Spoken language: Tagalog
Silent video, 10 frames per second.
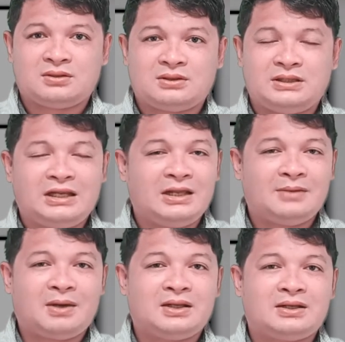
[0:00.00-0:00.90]
Dili
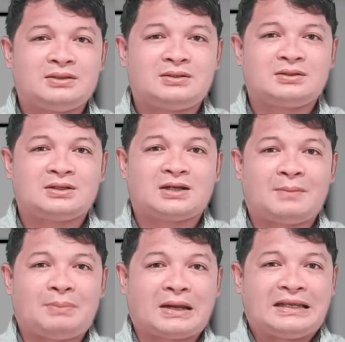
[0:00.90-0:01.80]
man
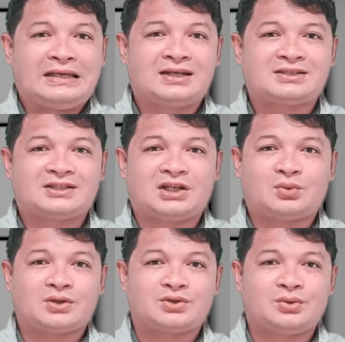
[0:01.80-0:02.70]
kaparihas ang
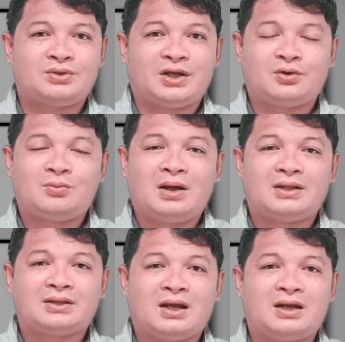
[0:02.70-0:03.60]
sitwasyon na
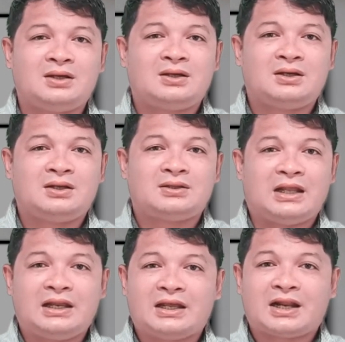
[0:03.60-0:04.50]
uban nga
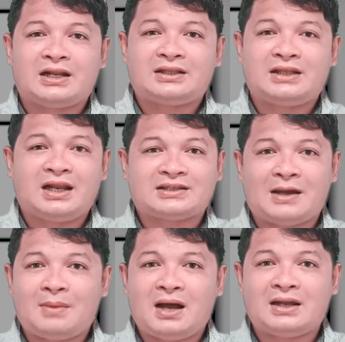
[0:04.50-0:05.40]
dali ra nadala
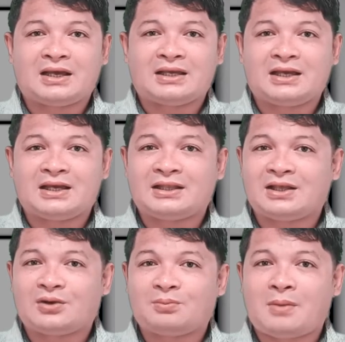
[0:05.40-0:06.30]
sa amahan ang iyang
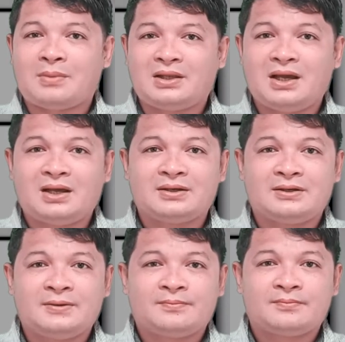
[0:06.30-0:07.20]
intiro pamilya.
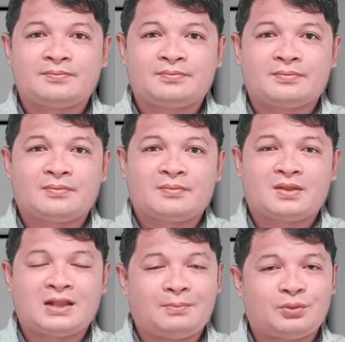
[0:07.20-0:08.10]

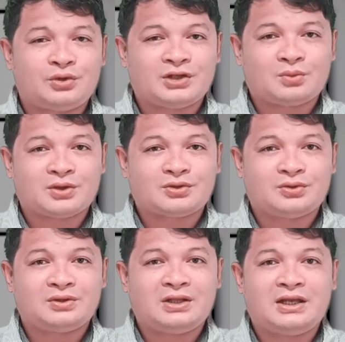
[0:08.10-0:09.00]
Napoy
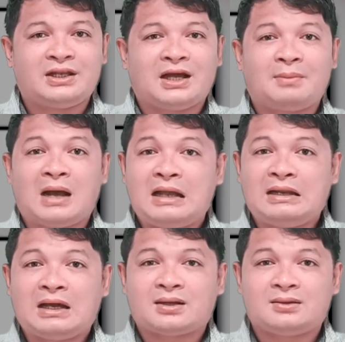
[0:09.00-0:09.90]
sitwasyon diin ang mga anak